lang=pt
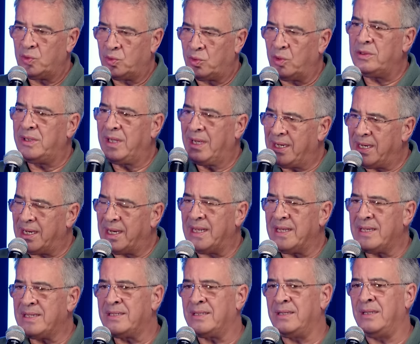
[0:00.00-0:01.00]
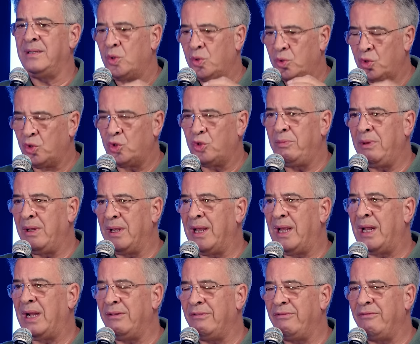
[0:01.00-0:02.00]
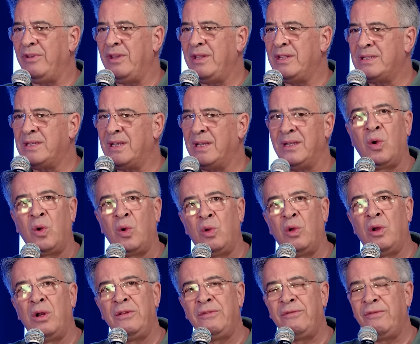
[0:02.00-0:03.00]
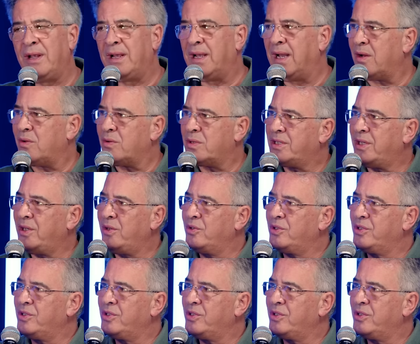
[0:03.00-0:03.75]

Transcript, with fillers: Toda graça, todo milagre visa glorificar o Senhor